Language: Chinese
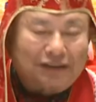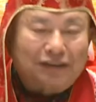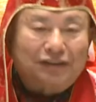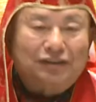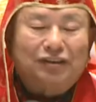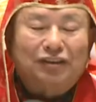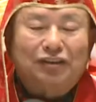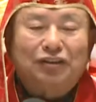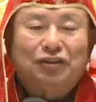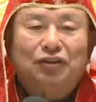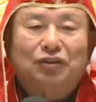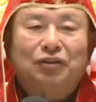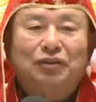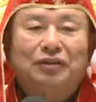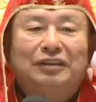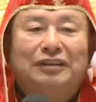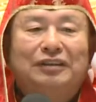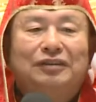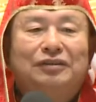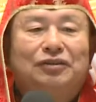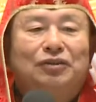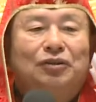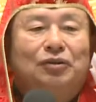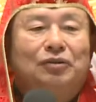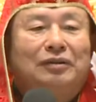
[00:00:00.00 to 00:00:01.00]
前有一
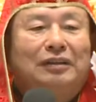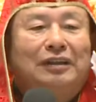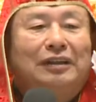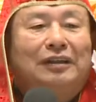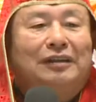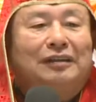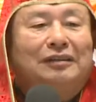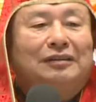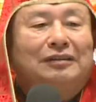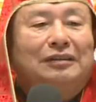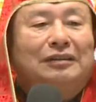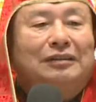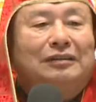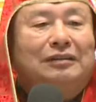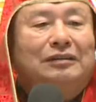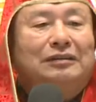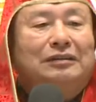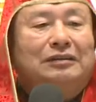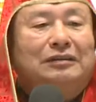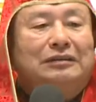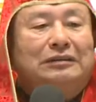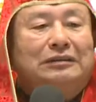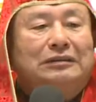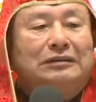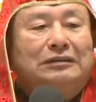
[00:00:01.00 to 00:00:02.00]
个中了这
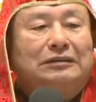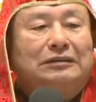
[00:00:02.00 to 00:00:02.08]
个，